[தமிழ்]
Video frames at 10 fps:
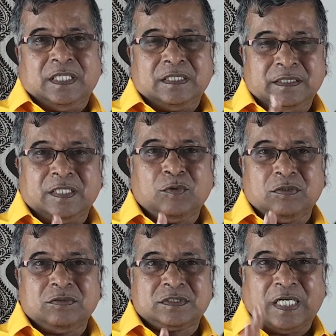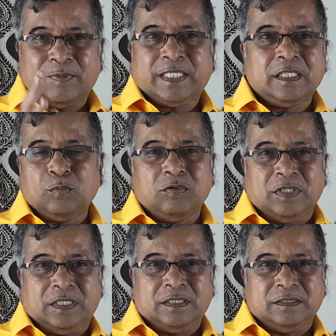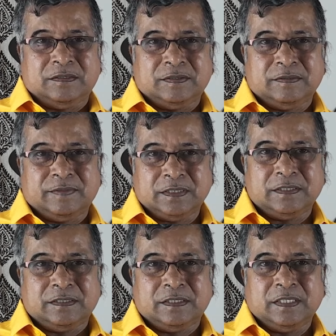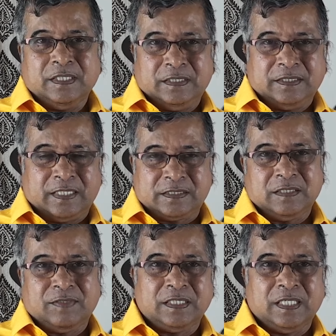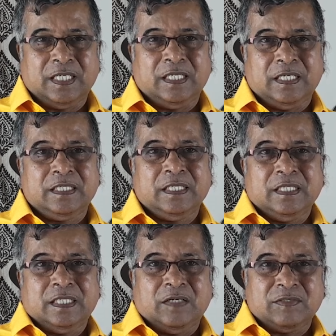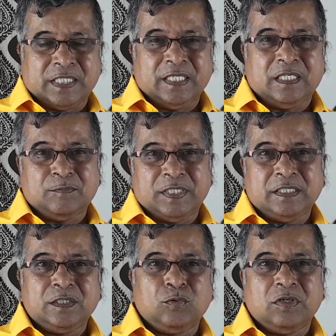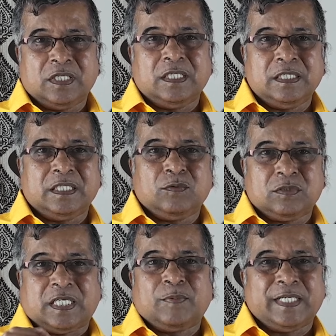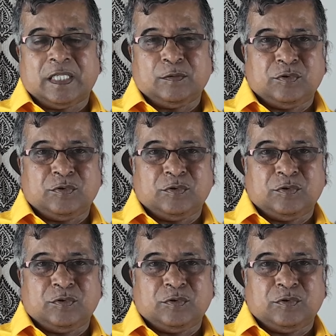அது என்னமோ அது சாபக்கேடு போல் இருக்குது வந்து இந்த அரசாங்கம் வந்தாலே அவளை சரியானபடி எதிர்கொள்றது இல்லைங்கிறது ஒரு சாபக்கேடாகி